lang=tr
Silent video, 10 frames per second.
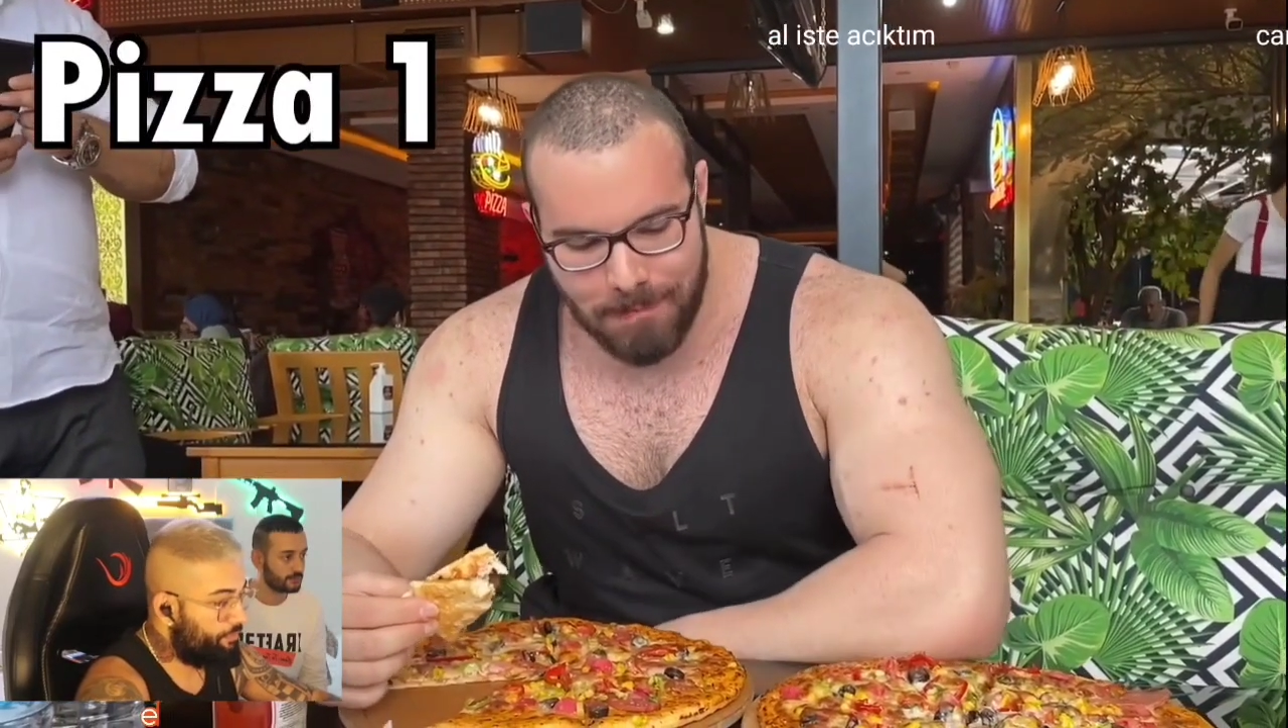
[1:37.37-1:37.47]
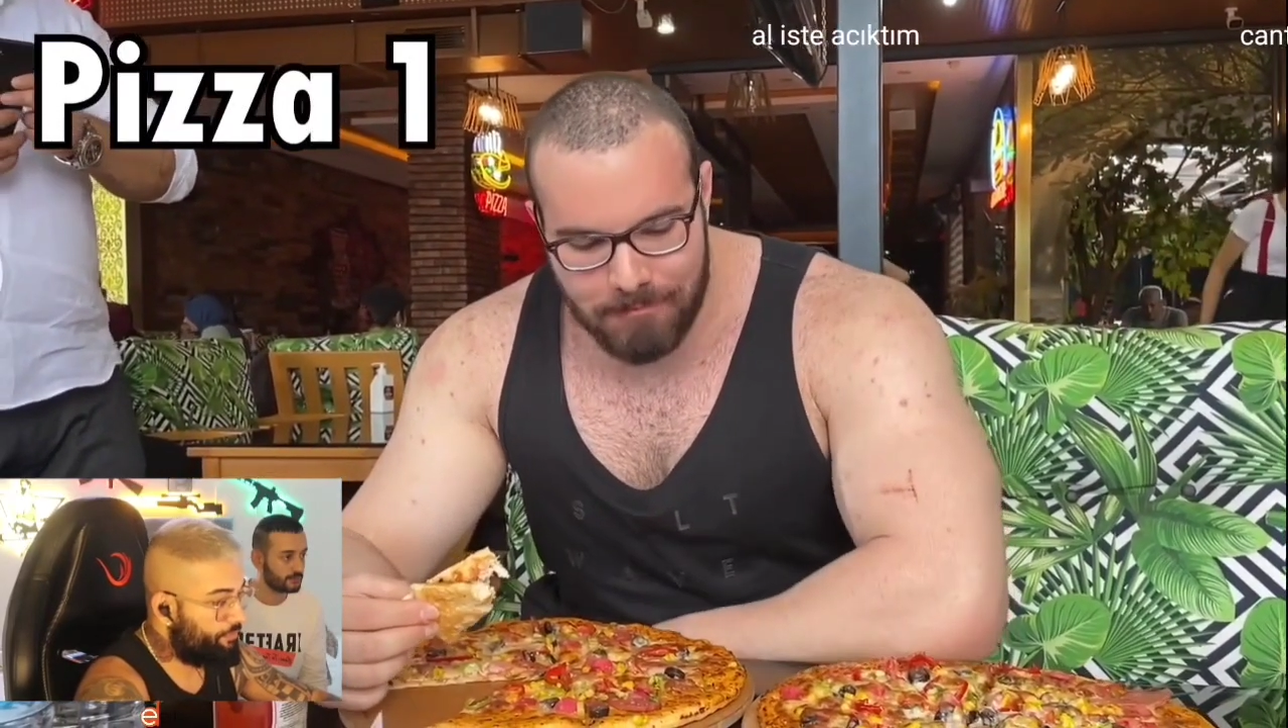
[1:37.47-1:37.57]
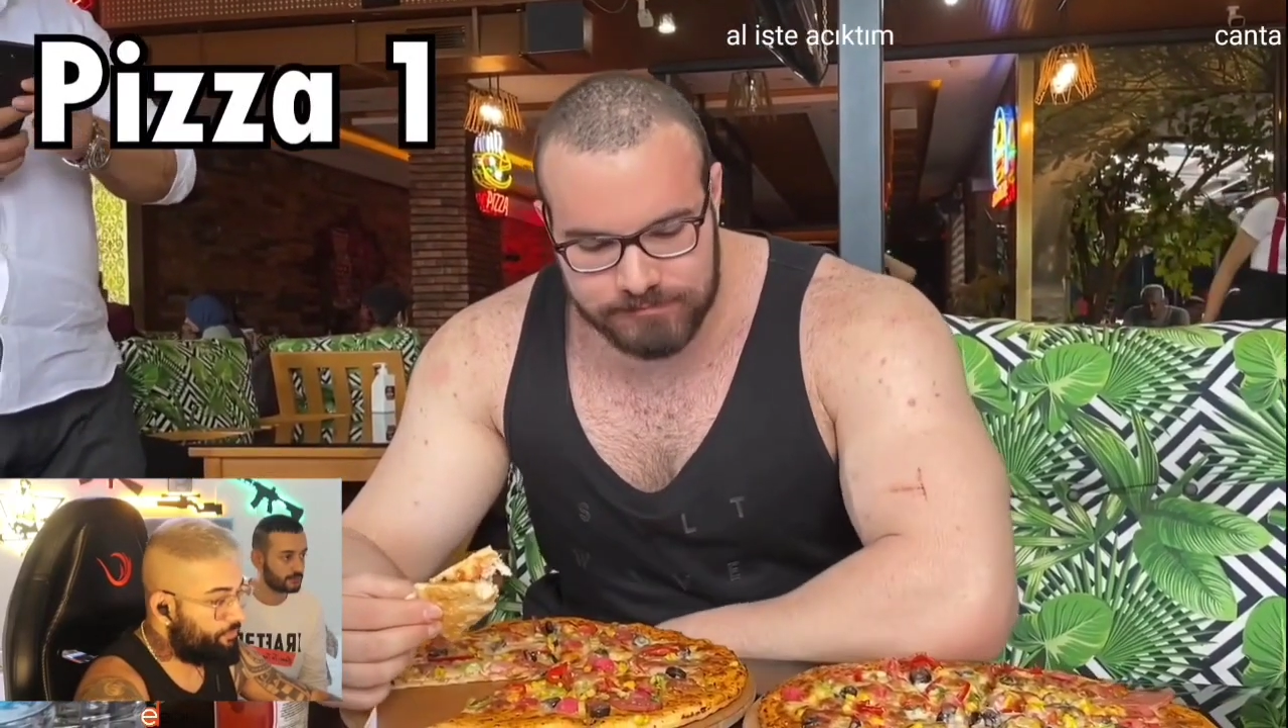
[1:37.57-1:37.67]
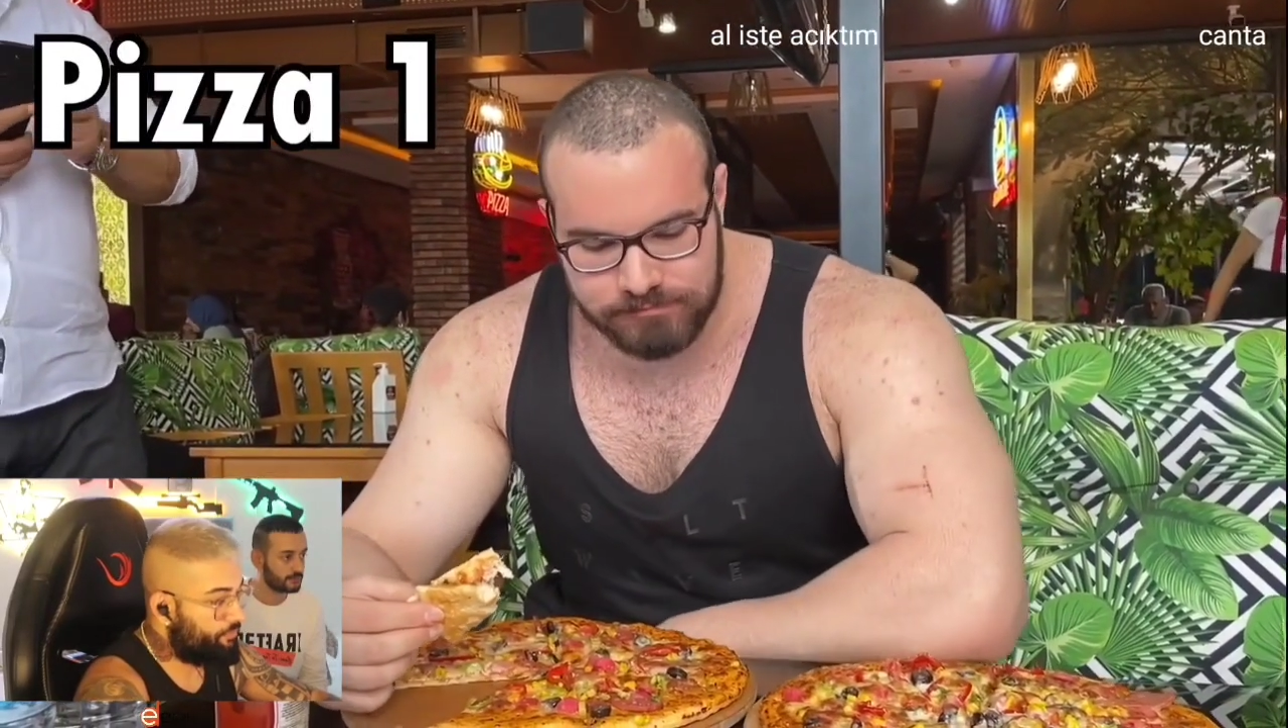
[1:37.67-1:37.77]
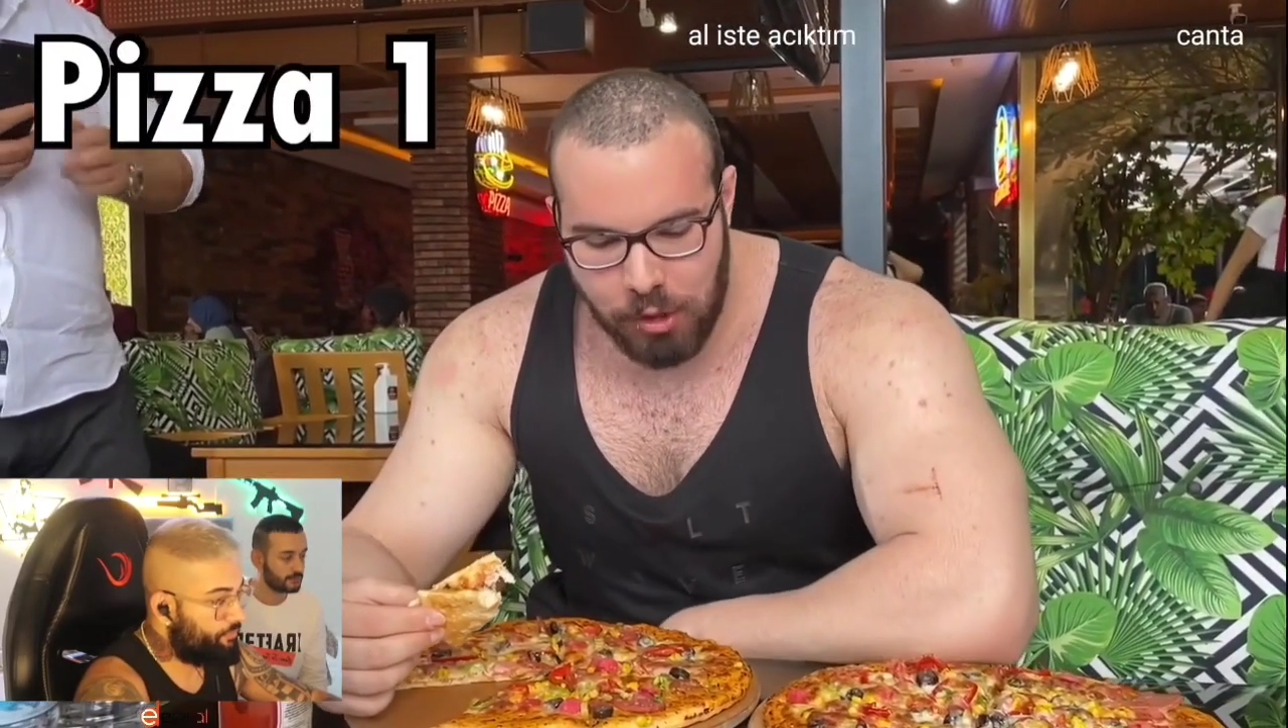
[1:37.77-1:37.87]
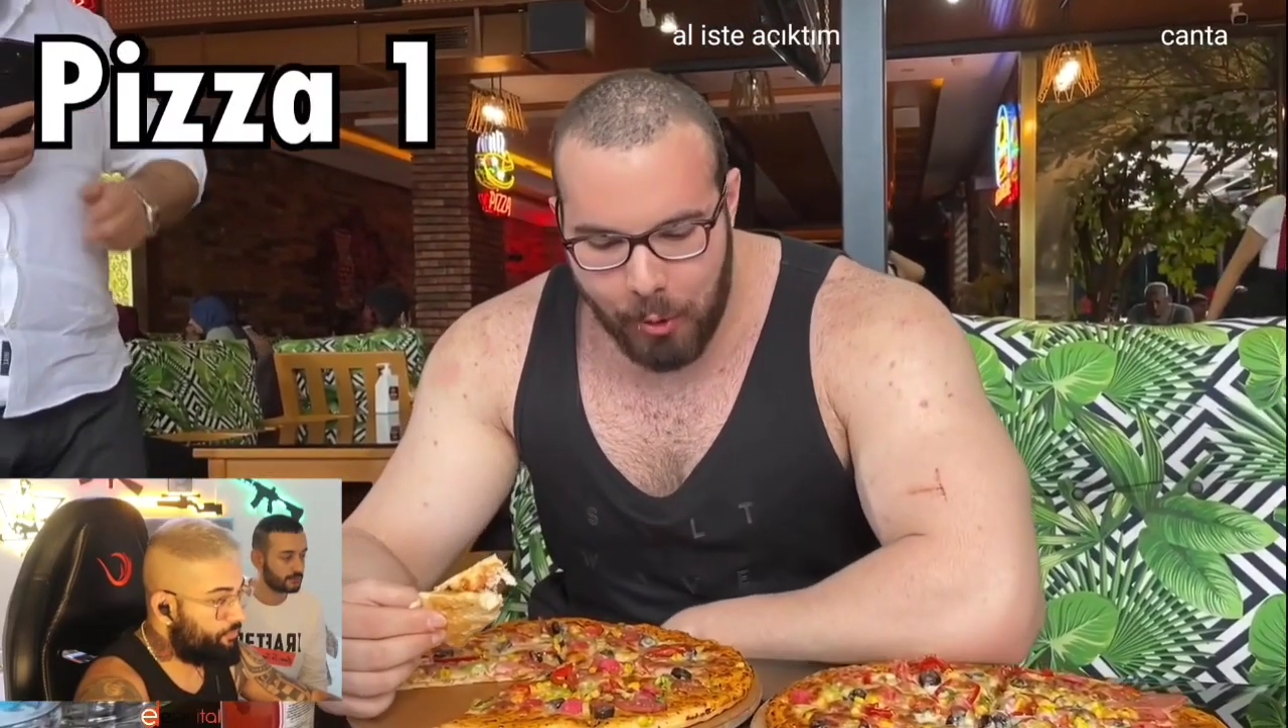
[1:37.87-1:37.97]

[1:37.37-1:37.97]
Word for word: Abi zaten